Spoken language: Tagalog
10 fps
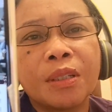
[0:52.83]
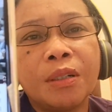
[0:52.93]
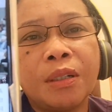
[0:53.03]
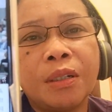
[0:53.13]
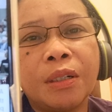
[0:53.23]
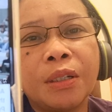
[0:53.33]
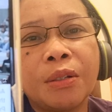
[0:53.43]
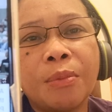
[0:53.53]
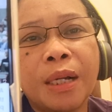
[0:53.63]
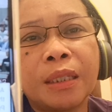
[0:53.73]
so
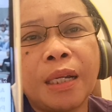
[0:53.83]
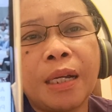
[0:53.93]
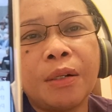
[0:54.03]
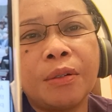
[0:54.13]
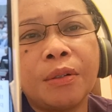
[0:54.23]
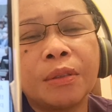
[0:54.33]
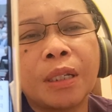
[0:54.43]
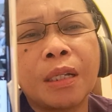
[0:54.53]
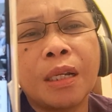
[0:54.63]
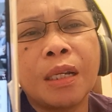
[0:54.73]
yung mga tao
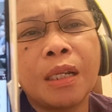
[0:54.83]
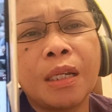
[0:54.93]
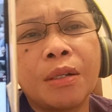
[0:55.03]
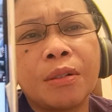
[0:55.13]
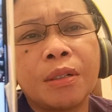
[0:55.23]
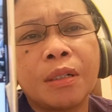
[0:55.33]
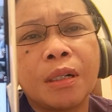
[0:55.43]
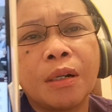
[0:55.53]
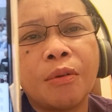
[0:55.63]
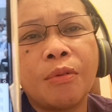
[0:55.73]
tingnan ninyo
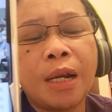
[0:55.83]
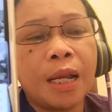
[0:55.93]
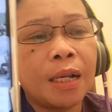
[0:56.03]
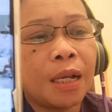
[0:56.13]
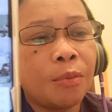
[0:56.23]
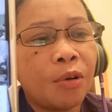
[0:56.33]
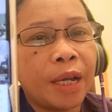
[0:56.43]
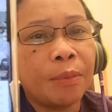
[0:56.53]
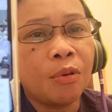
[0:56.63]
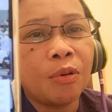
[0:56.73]
walang
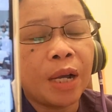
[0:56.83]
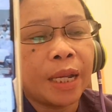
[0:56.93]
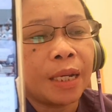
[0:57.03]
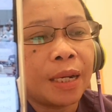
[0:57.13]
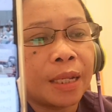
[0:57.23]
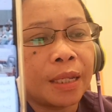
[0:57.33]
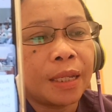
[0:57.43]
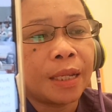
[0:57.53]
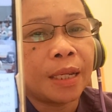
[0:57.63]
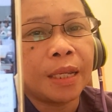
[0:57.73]
kabuhay-buhay na
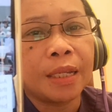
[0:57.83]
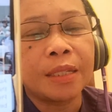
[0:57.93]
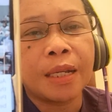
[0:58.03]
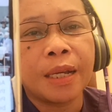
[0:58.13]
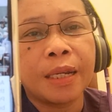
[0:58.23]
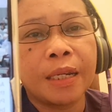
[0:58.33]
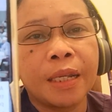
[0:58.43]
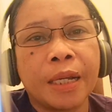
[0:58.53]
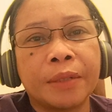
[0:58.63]
nakikinig sa kanya